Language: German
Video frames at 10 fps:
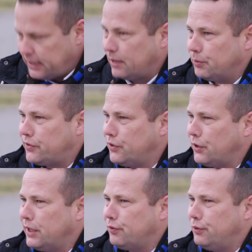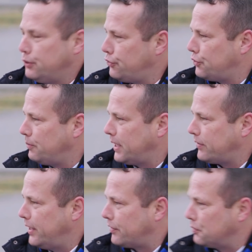Da musst ihr doch als Flügelstürmer
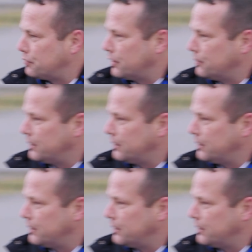das Herz aufgehen,